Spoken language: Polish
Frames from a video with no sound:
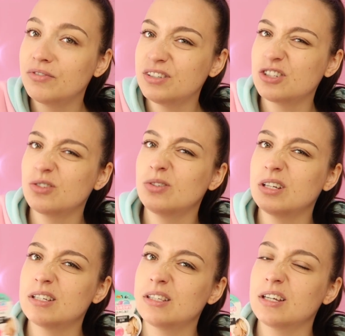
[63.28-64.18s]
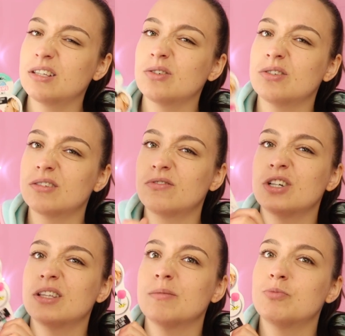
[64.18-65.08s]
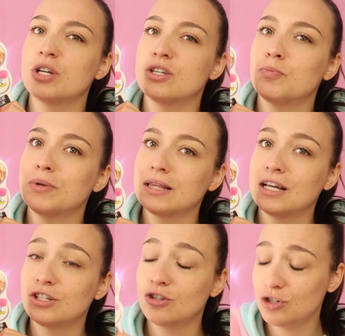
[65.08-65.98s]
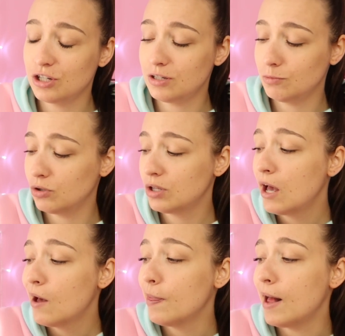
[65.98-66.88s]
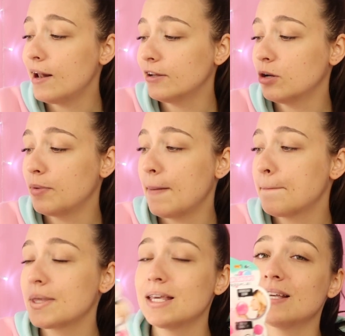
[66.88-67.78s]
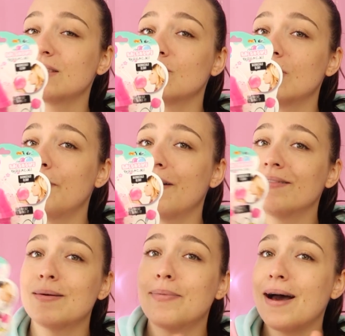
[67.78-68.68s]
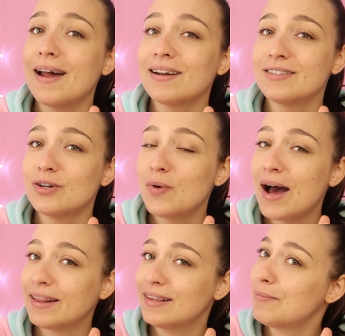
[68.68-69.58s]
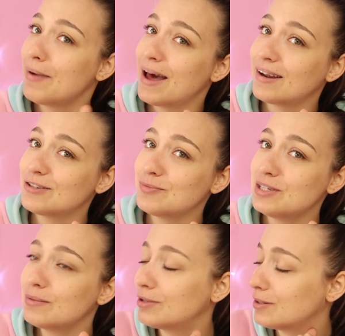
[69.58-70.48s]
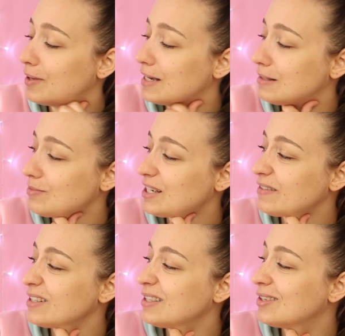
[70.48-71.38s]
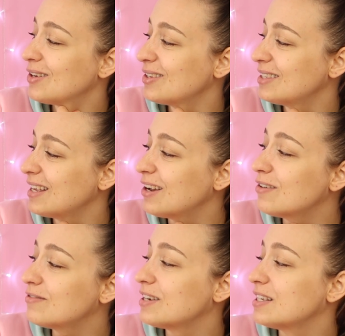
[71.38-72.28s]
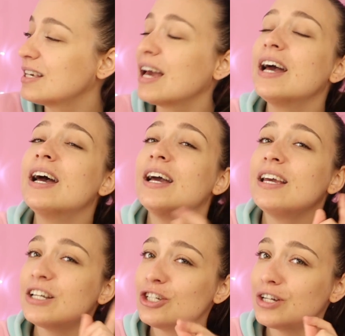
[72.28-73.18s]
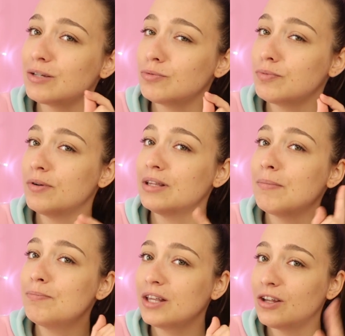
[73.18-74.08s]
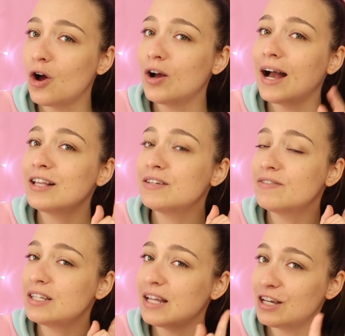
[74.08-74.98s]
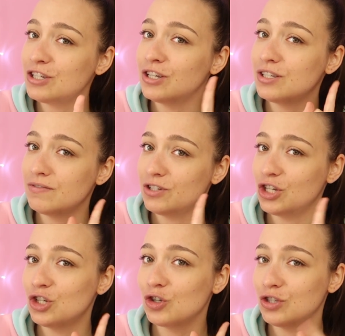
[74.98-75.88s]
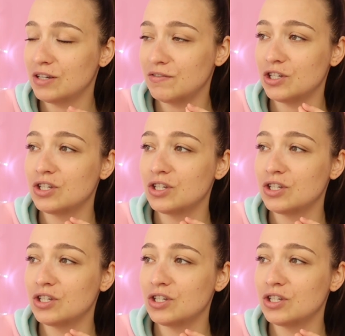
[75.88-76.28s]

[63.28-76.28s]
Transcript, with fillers: bo wiecie, że tutaj jest takie coś, zazwyczaj ten przedział 15-30 minut. No ale dobra, jest to naprawdę bardzo ładne, bardzo bardzo mi się podoba, jestem ciekawa co z tego wyjdzie. Jeszcze raz przypominam, Biedronka 19,99